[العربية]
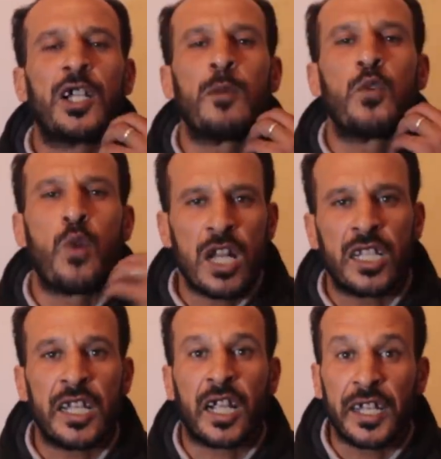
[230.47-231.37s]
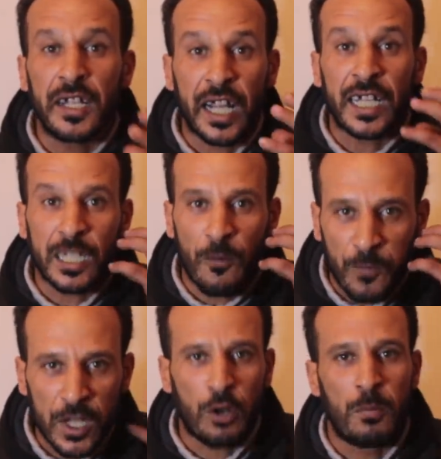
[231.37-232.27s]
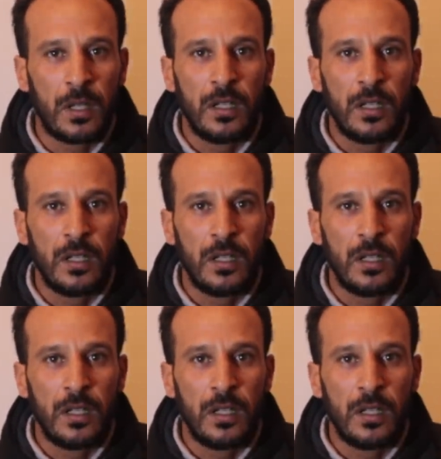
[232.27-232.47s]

لكم الوالدين انا كنطلب فيكم